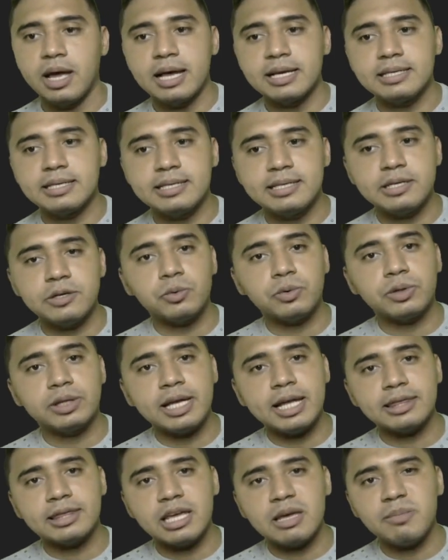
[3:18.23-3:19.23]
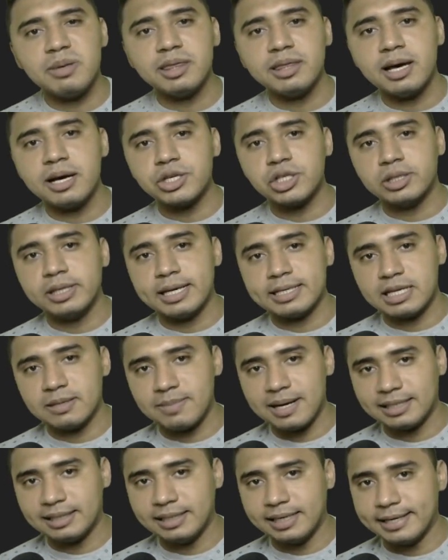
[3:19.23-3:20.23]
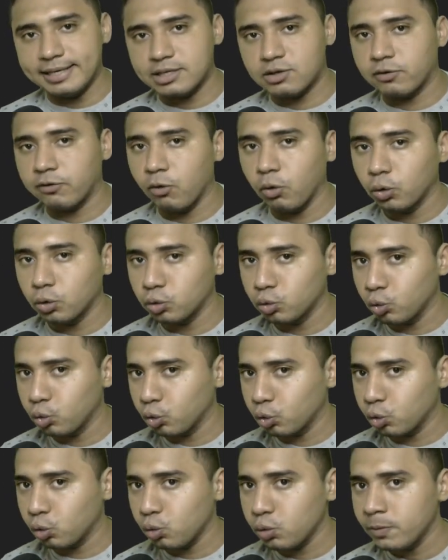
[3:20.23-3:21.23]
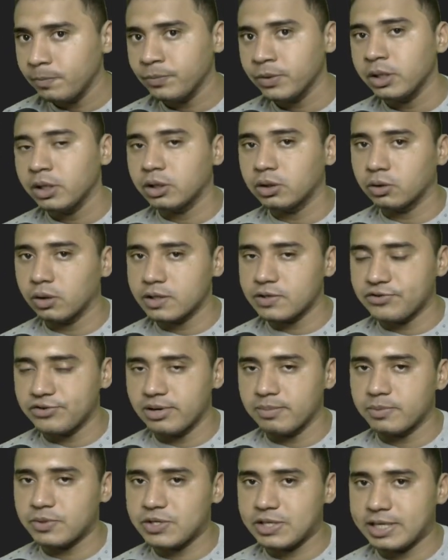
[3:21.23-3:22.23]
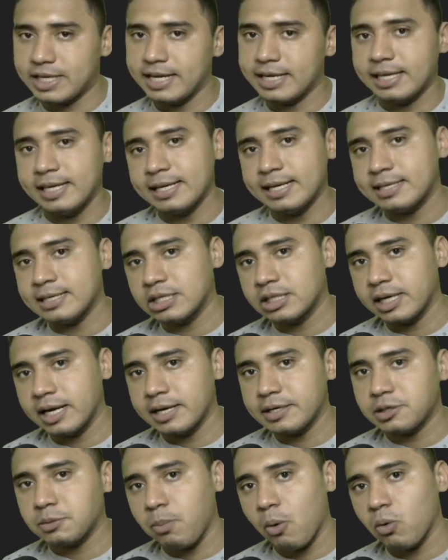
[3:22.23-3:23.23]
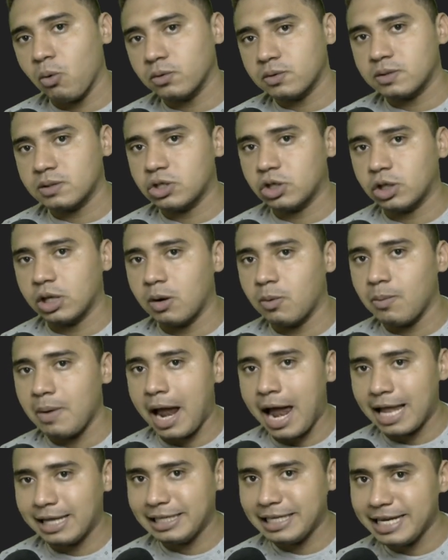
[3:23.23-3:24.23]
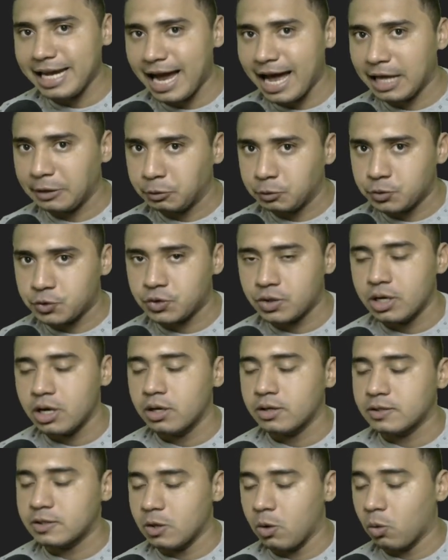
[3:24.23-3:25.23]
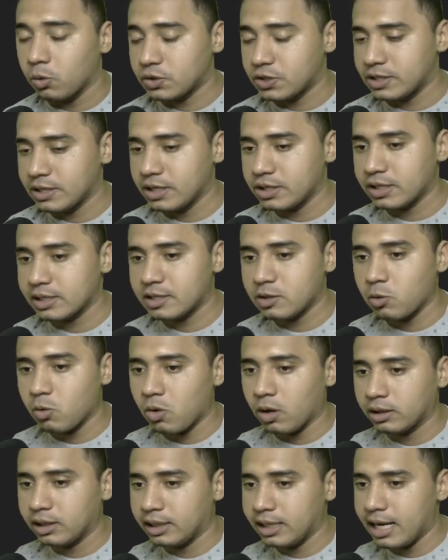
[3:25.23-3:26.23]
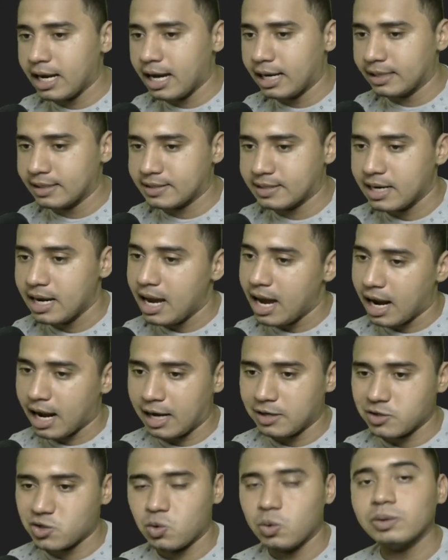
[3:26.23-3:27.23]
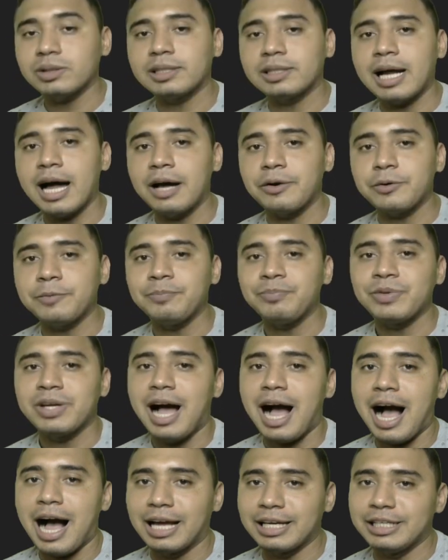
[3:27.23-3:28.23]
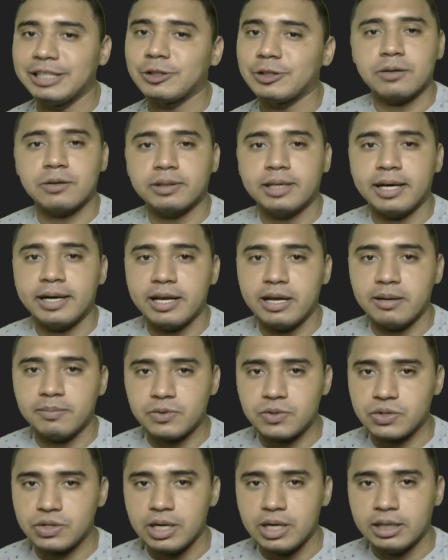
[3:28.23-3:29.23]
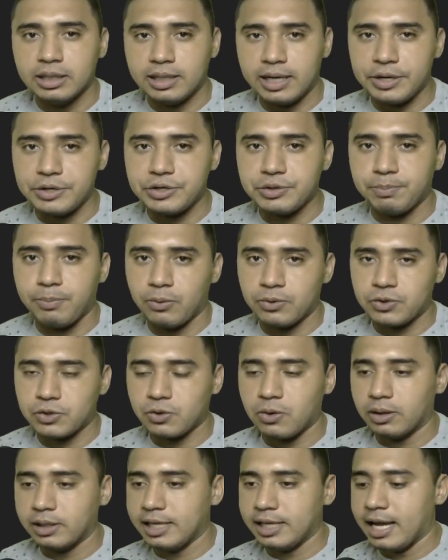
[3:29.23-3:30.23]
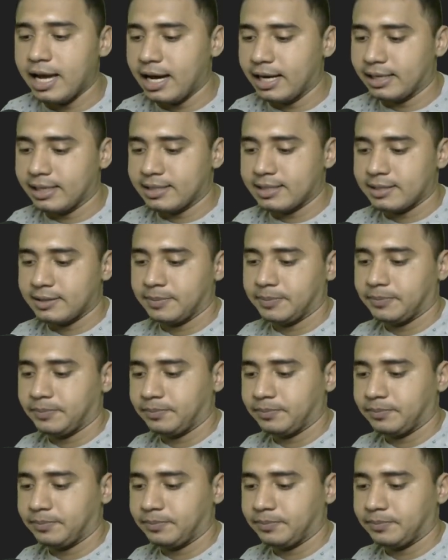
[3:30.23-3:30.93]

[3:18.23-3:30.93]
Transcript: Se o determinante dessa matriz for nulo, nós vamos ter que esses três pontos estão alinhados, ou seja, são colineares. Caso contrário, aí nós não teremos três pontos colineares.